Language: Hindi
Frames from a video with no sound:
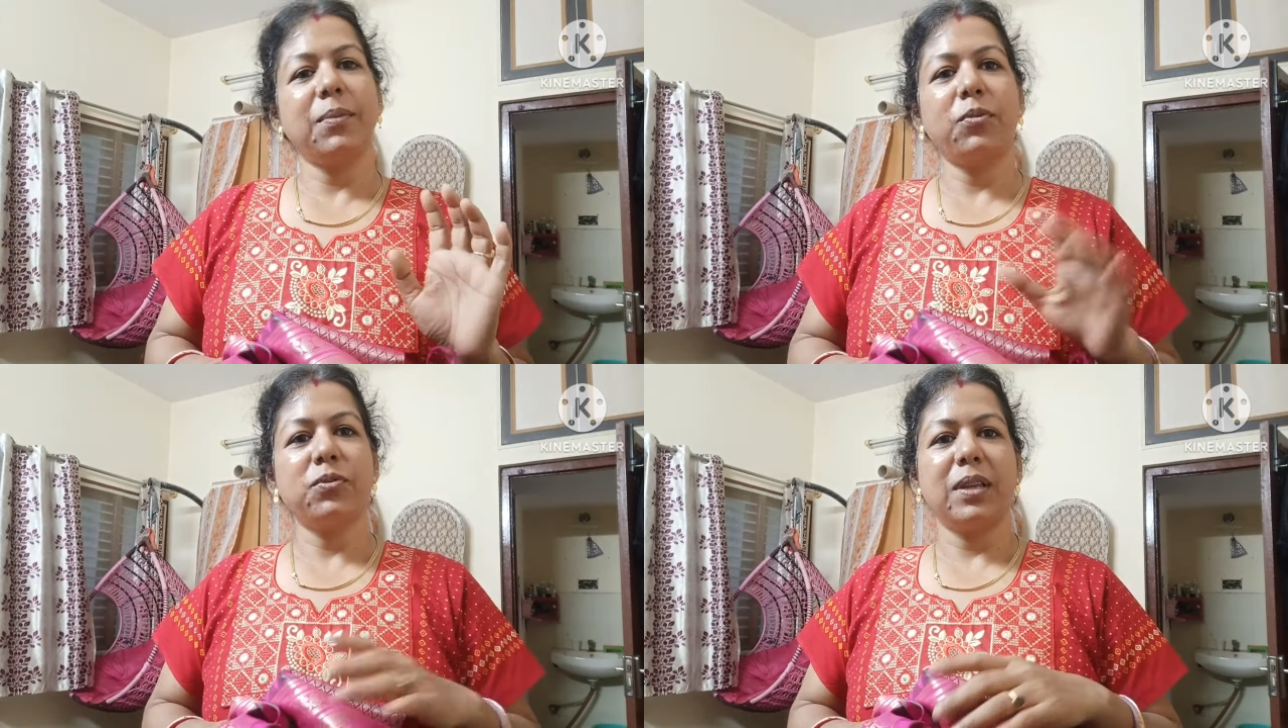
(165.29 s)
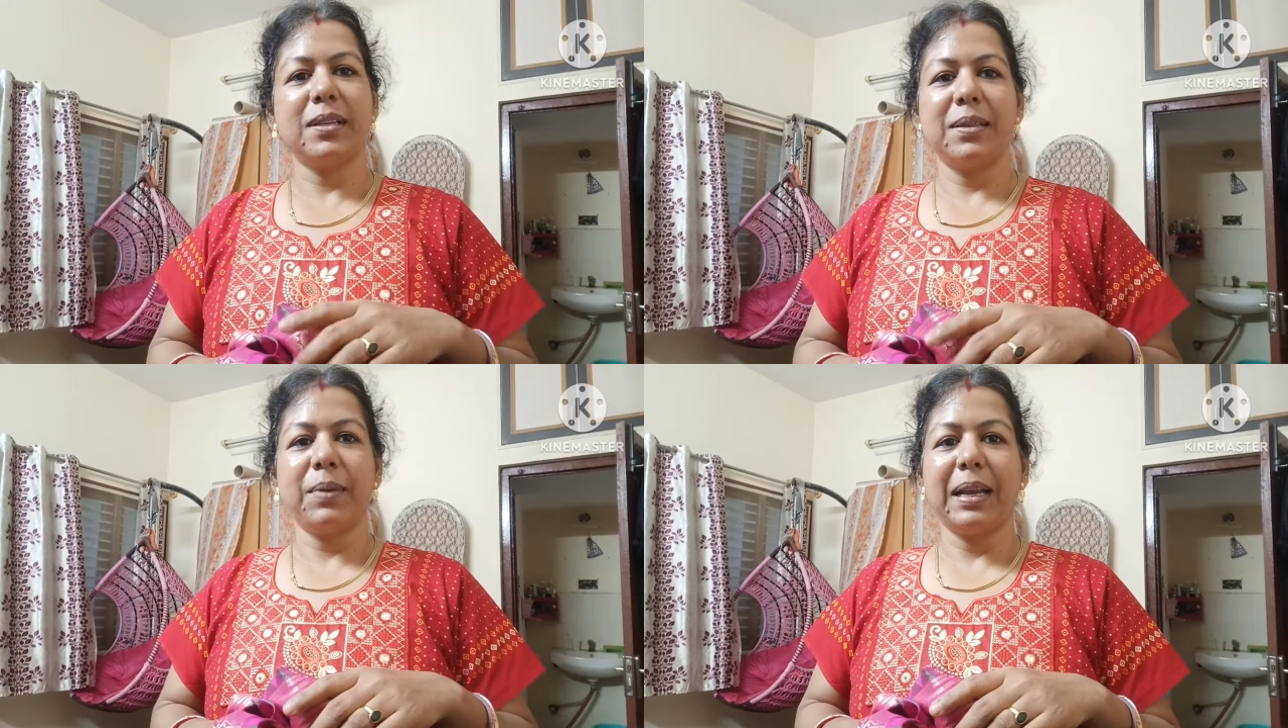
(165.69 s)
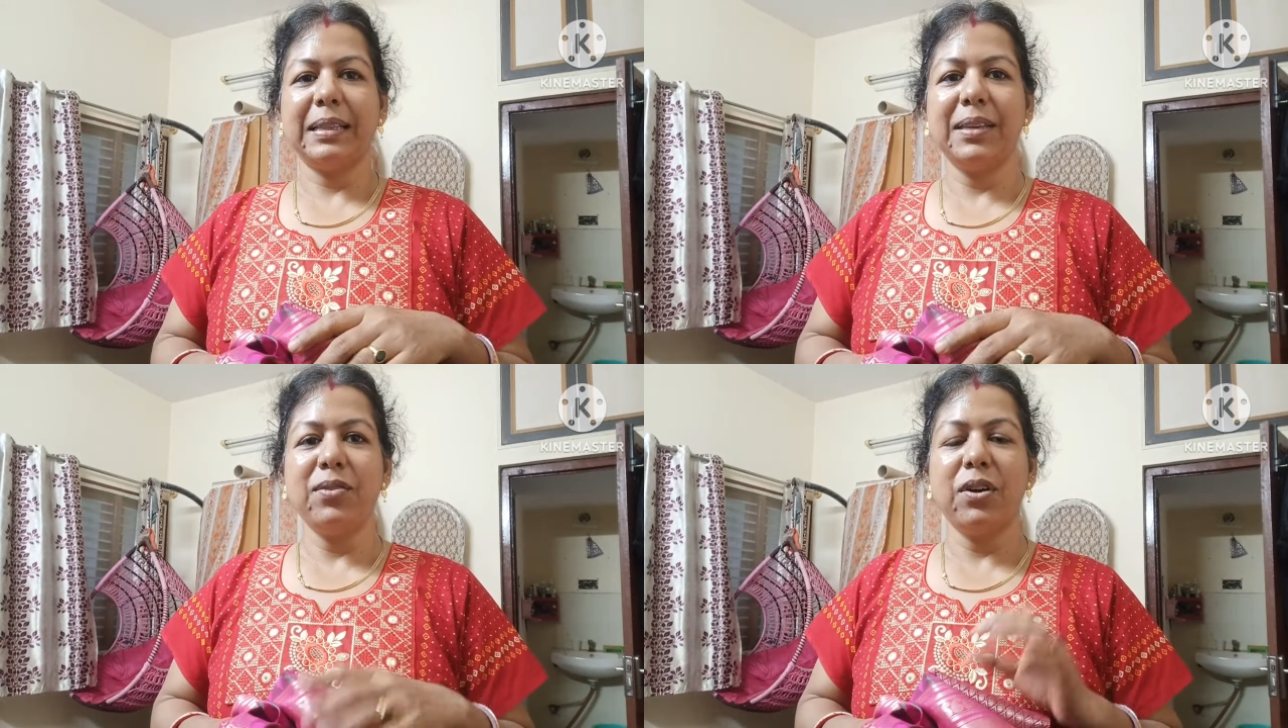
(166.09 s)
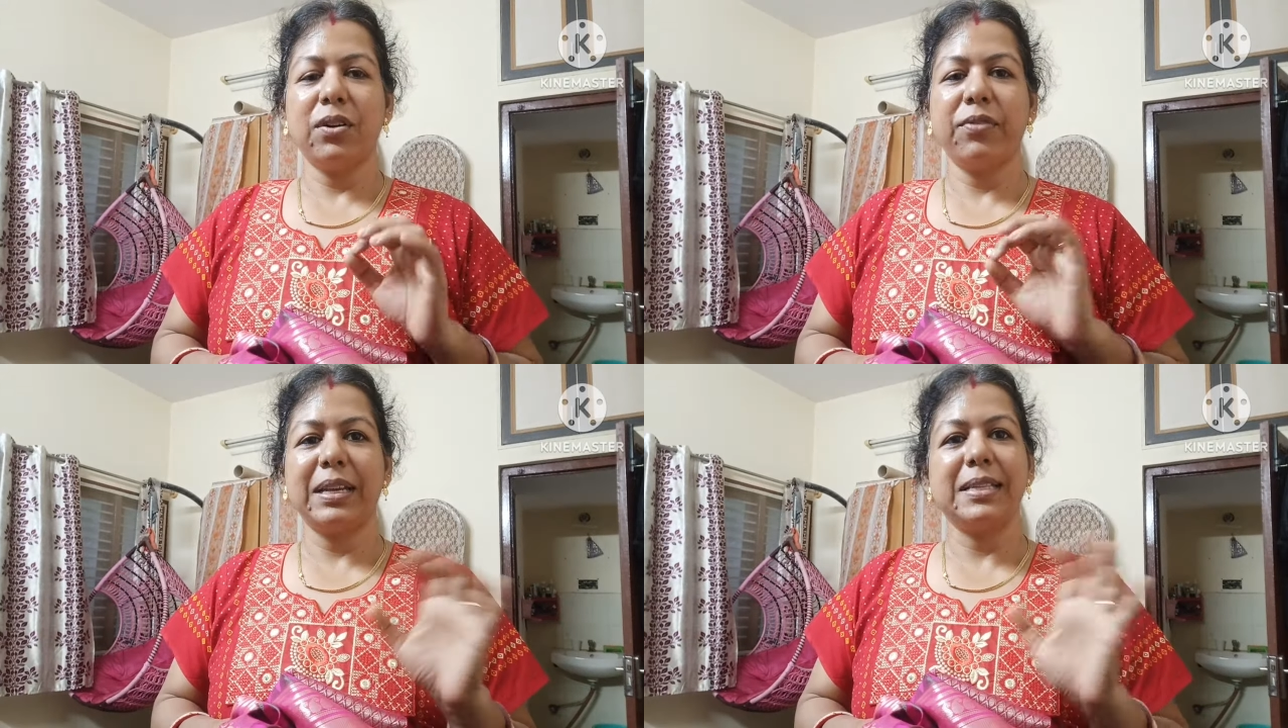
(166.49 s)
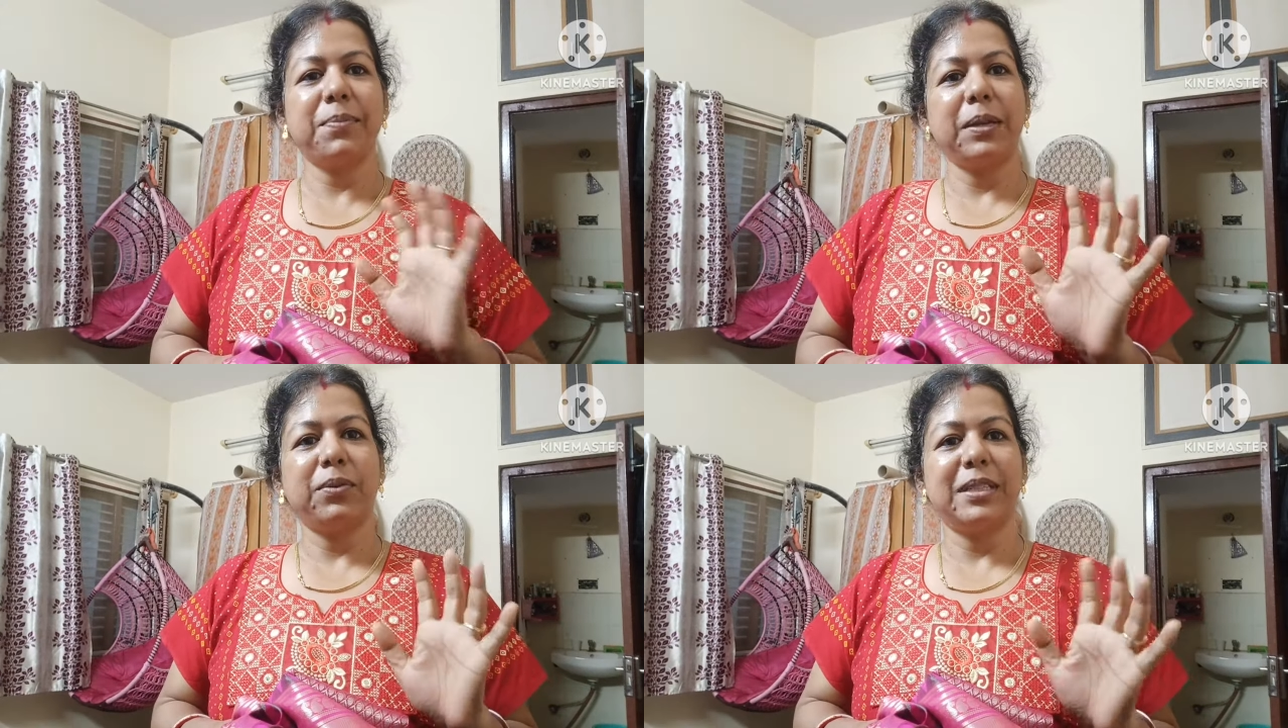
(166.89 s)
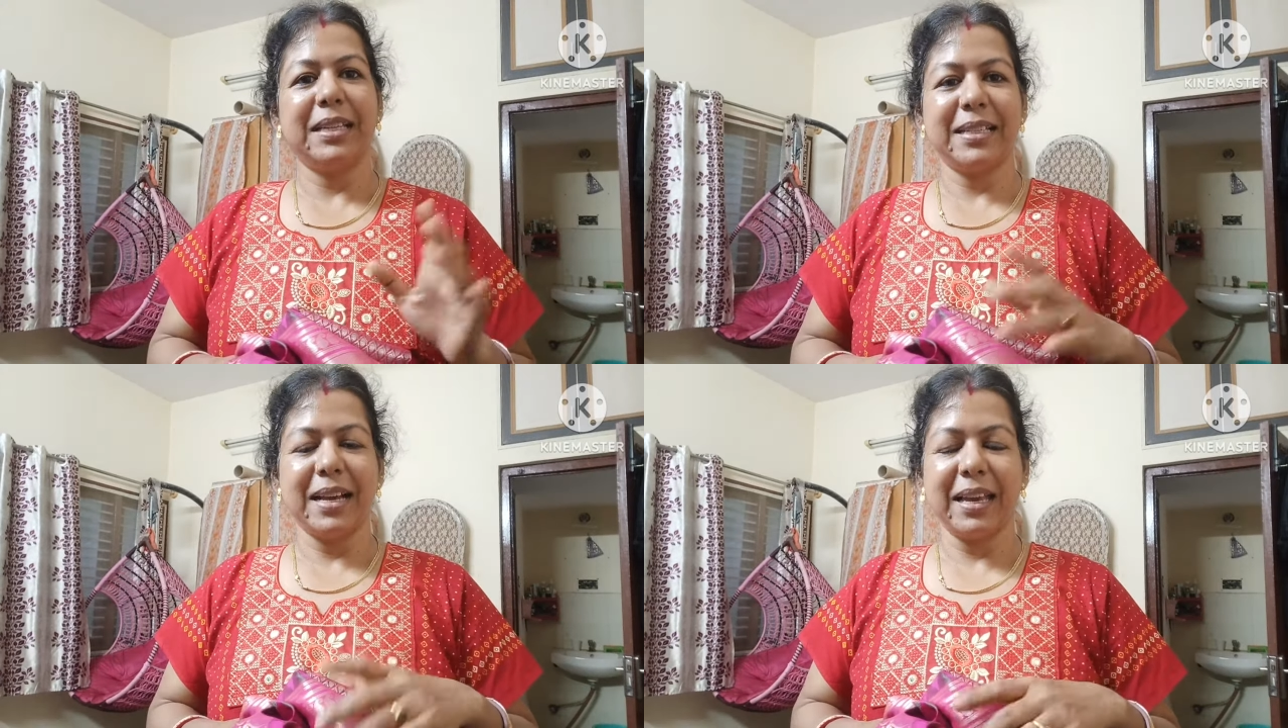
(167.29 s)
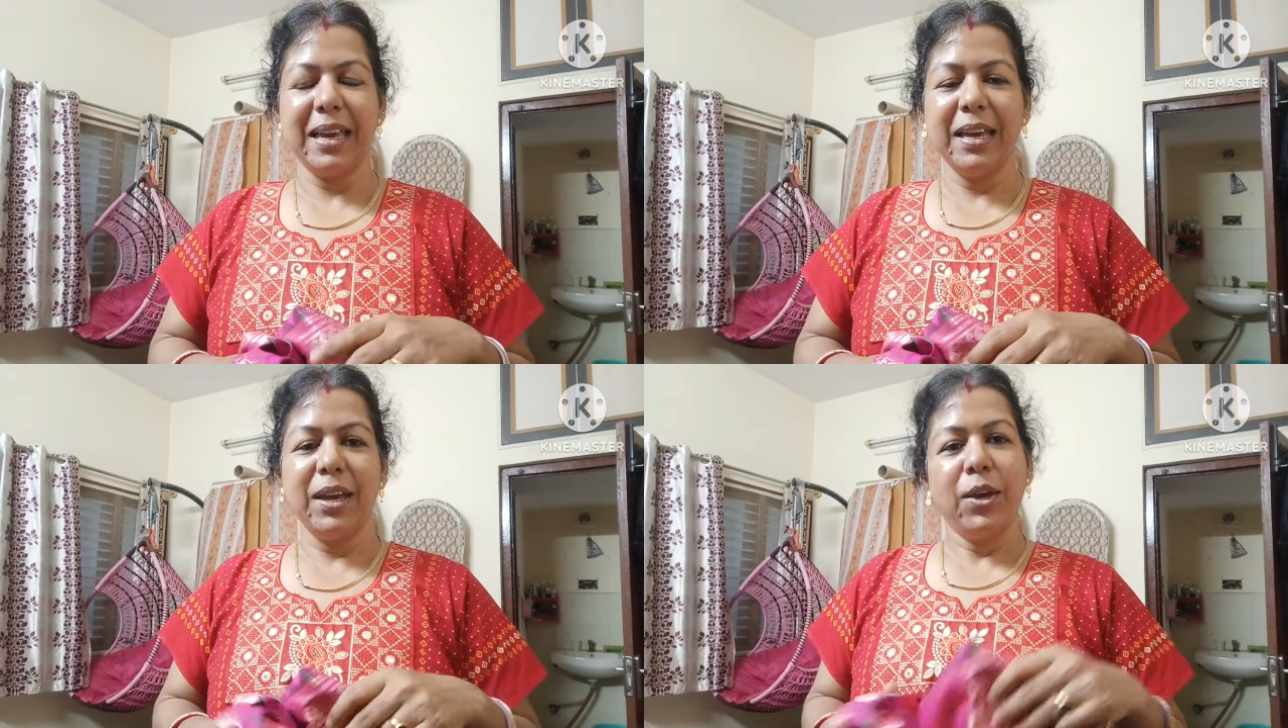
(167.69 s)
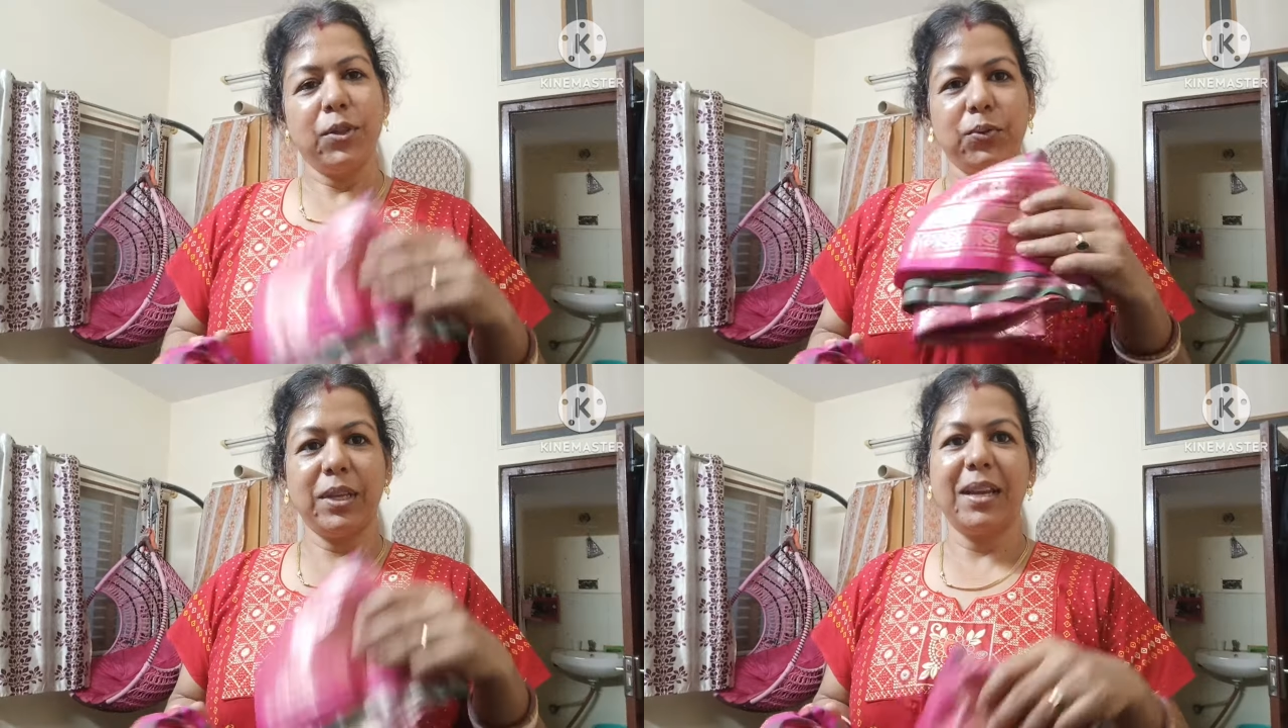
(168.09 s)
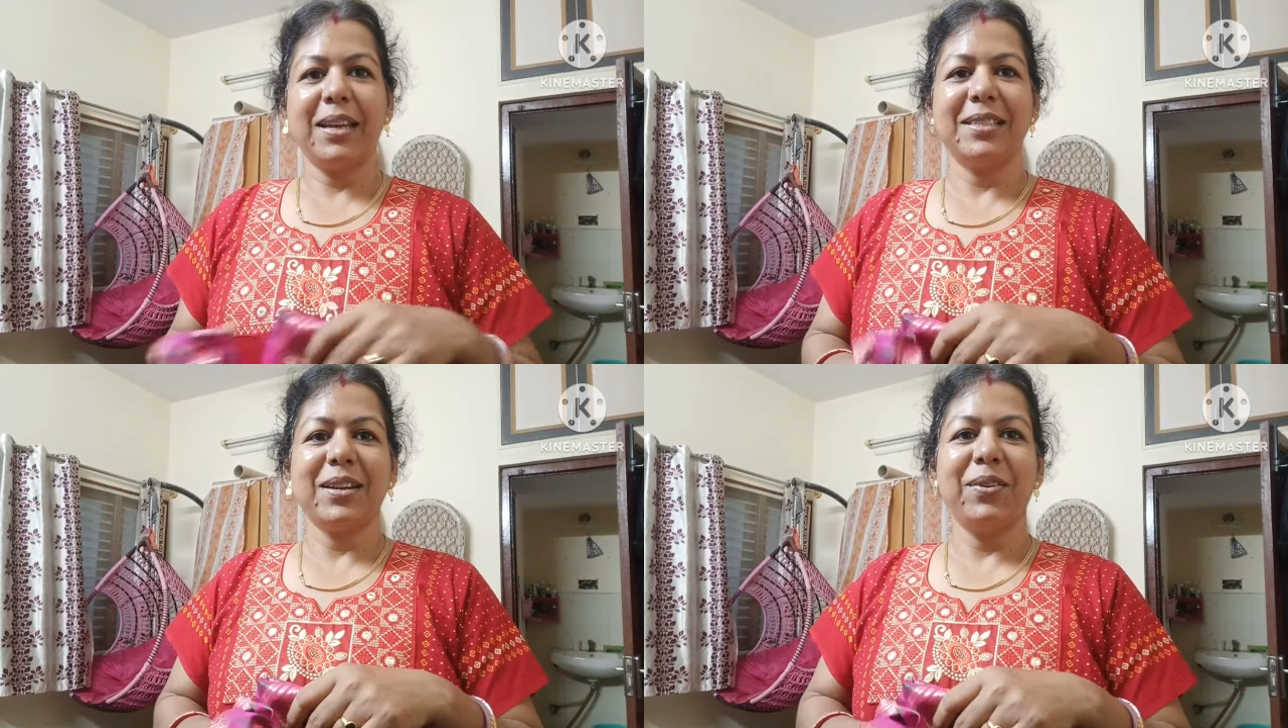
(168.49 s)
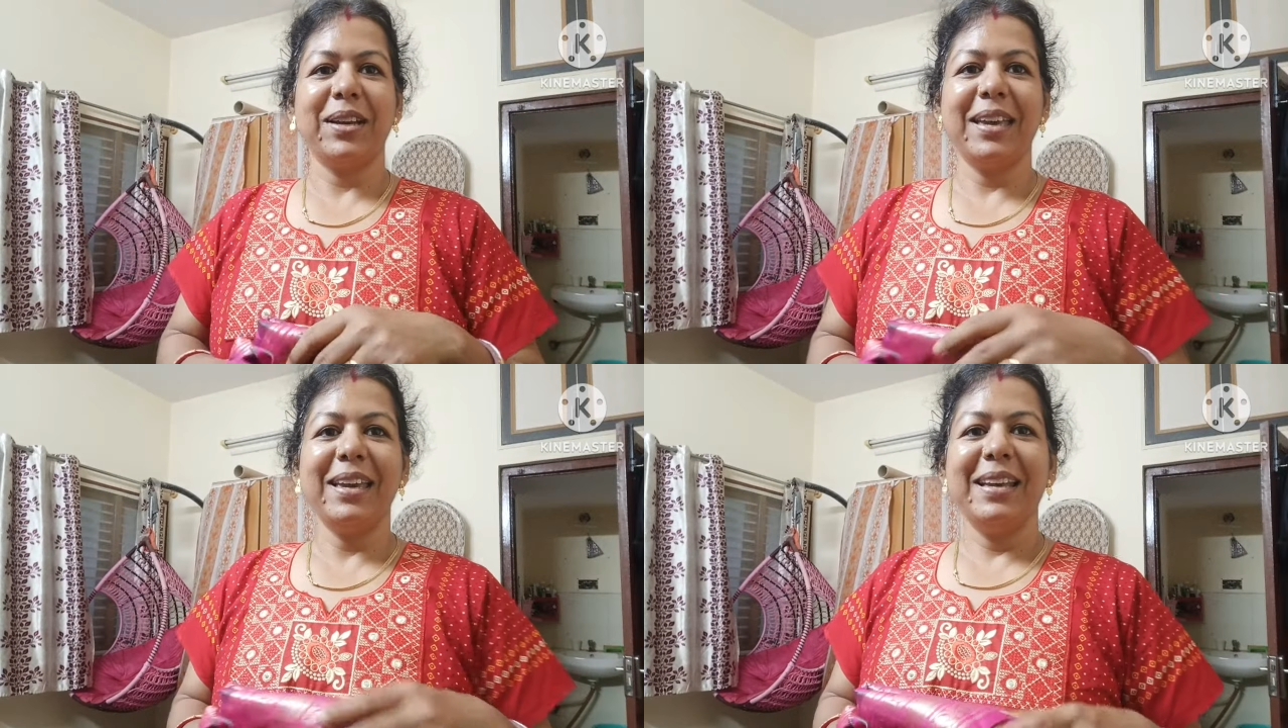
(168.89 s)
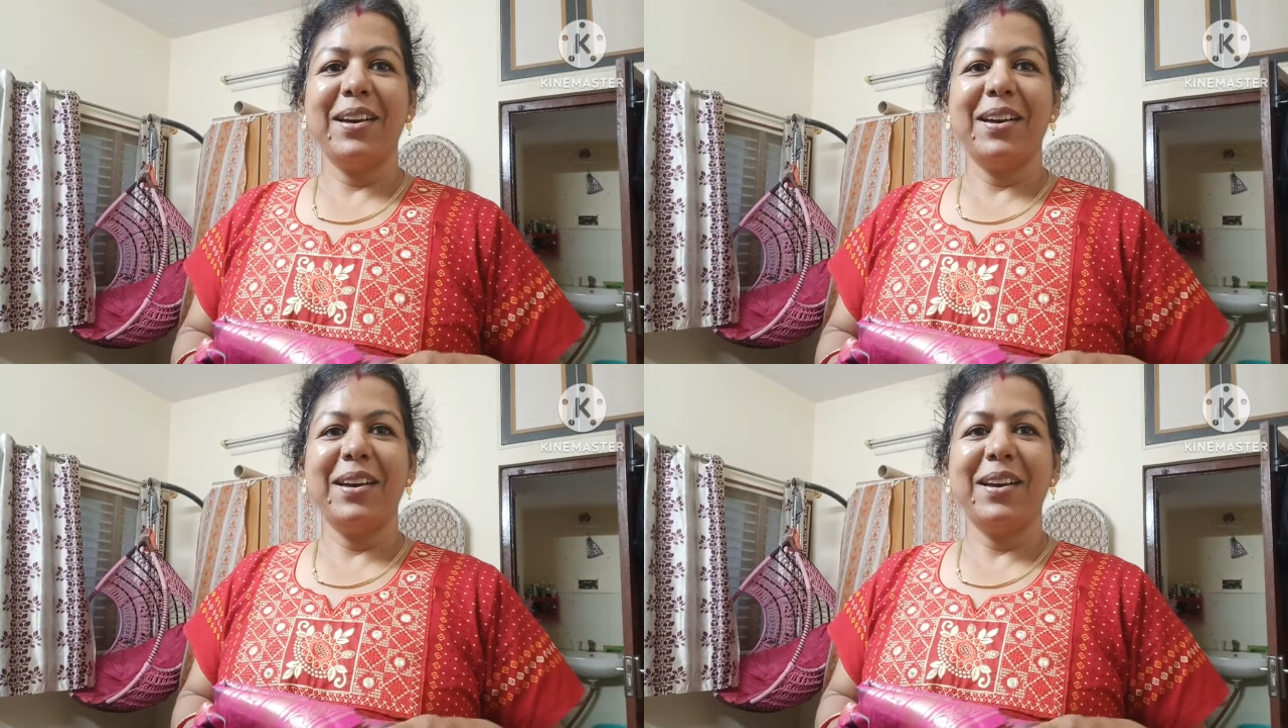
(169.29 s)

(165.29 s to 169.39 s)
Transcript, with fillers: सब कुछ उधर से बनाती हूँ और फिटिंग्स बिल्कुल ठीक ठाक है तो उधर ही आज जाऊँगी